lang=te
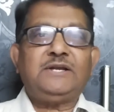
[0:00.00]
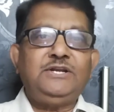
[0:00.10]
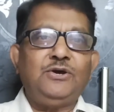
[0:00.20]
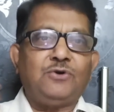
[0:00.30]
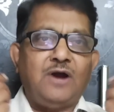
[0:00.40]

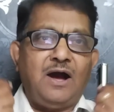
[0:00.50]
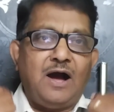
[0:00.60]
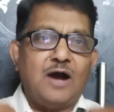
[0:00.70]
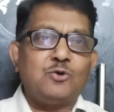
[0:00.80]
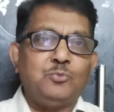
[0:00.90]
పార్టీ యొక్క
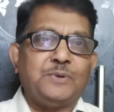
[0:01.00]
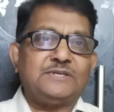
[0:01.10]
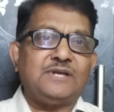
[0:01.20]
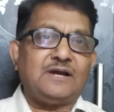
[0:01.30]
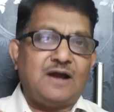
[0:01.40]

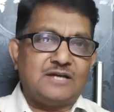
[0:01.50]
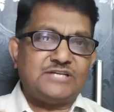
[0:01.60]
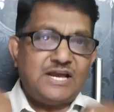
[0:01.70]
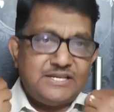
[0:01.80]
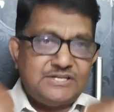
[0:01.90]
ఆకుపచ్చ
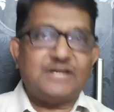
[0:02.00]
కాషాయ